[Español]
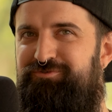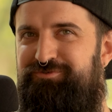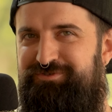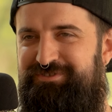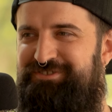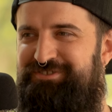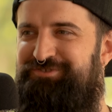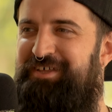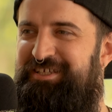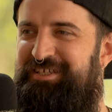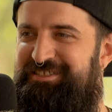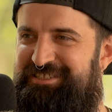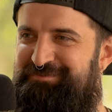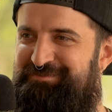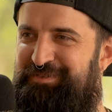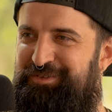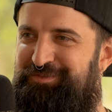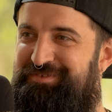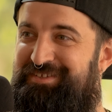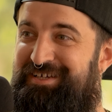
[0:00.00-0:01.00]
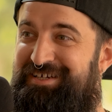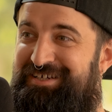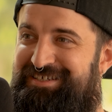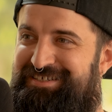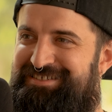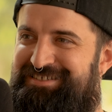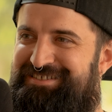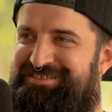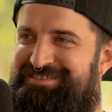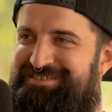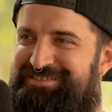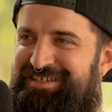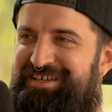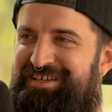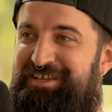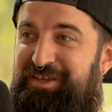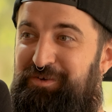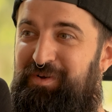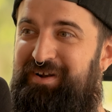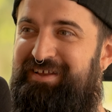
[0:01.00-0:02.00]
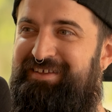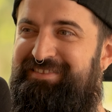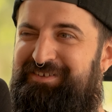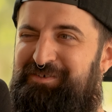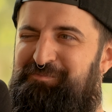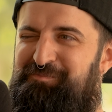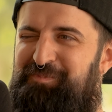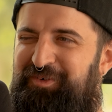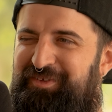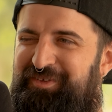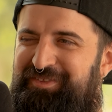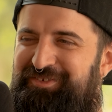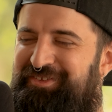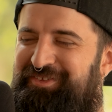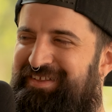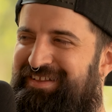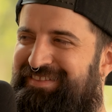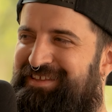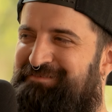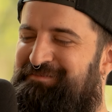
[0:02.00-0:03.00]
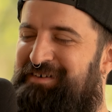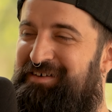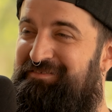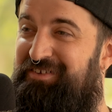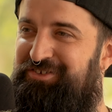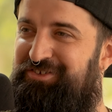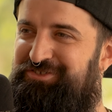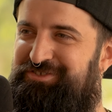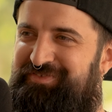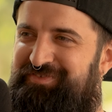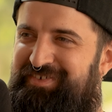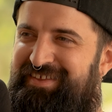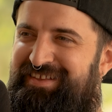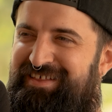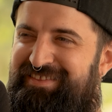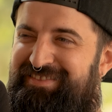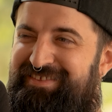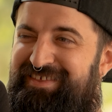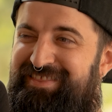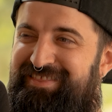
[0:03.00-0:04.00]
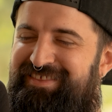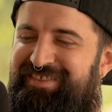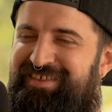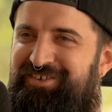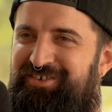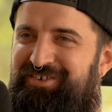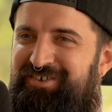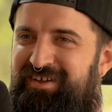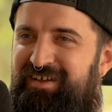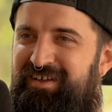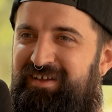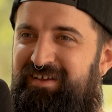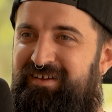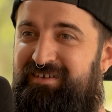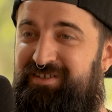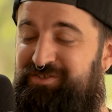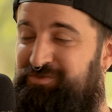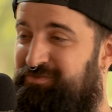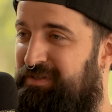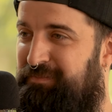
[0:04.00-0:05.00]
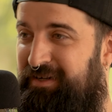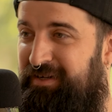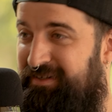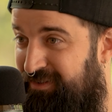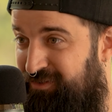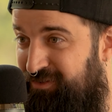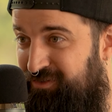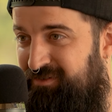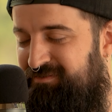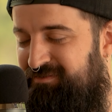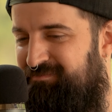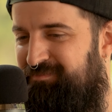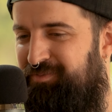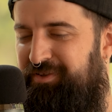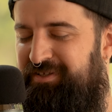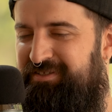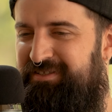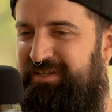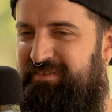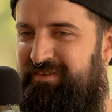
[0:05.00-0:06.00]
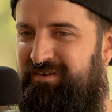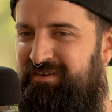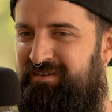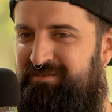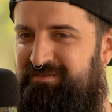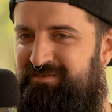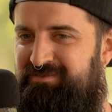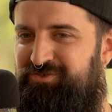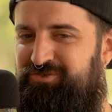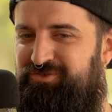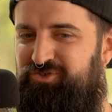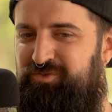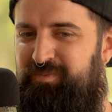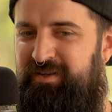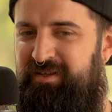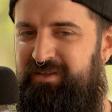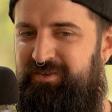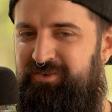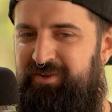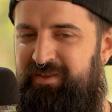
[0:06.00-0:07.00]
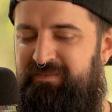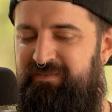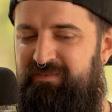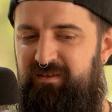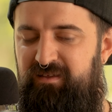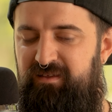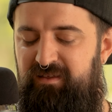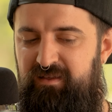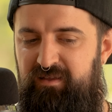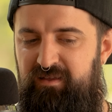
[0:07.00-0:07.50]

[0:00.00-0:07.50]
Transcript: es una de estas preguntas, igual que entra un poco dentro del tema de filosofía de la ciencia, ¿no? Que es un tema al que yo, por desgracia, soy súper ignorante.